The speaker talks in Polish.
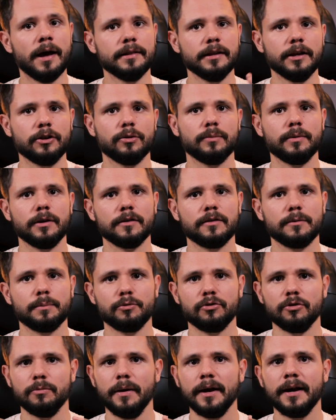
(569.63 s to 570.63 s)
Natomiast
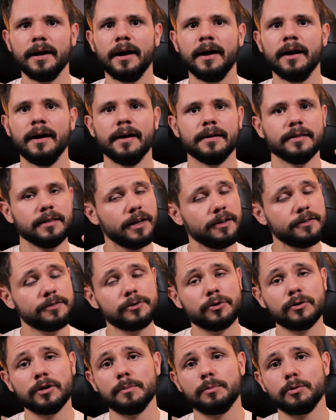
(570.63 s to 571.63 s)
przy Mega na
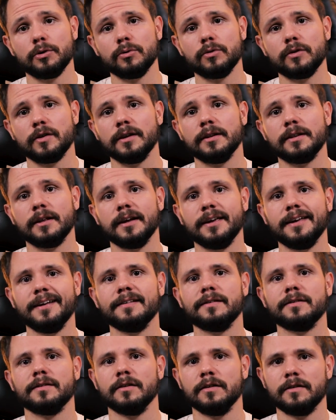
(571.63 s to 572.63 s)
stronie producenta
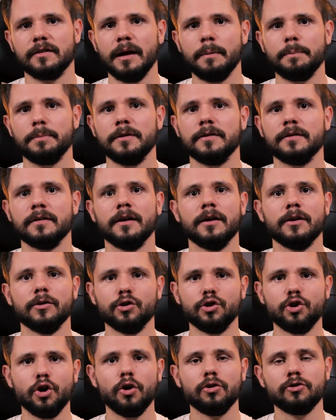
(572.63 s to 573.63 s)
jest zapis
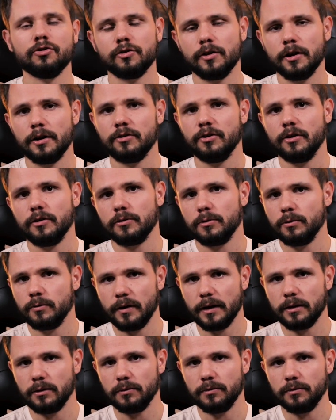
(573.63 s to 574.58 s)
do 40 W.